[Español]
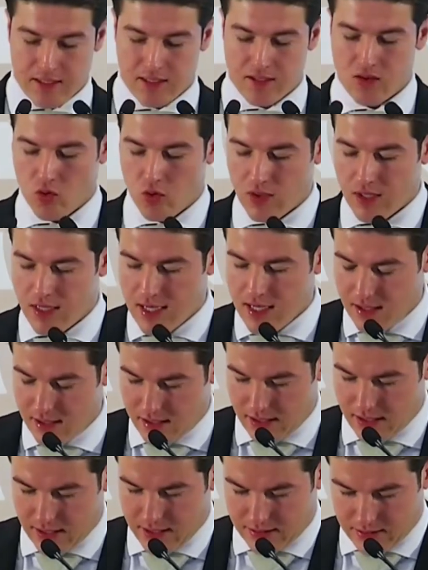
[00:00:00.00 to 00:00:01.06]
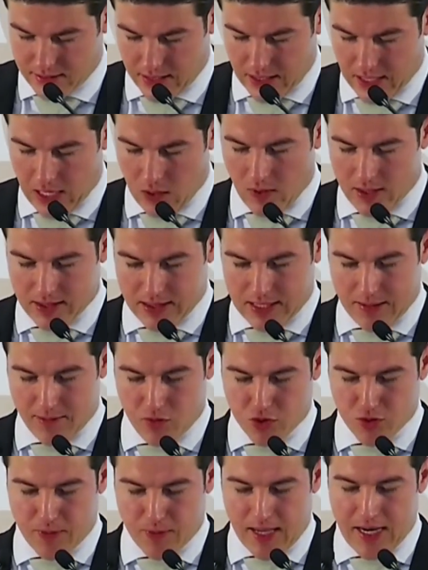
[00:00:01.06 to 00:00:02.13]
duda, este, aguantamos
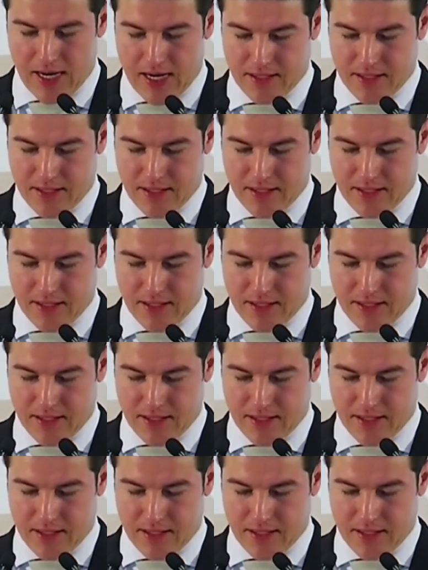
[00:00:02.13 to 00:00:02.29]
vara.